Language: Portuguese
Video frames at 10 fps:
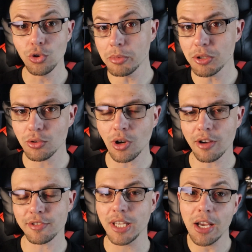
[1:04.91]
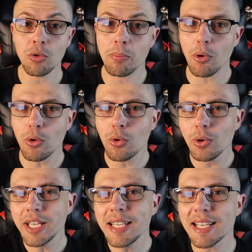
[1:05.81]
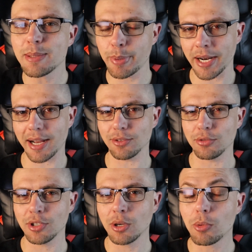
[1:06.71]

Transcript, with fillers: número 9 é um pouco inesperado.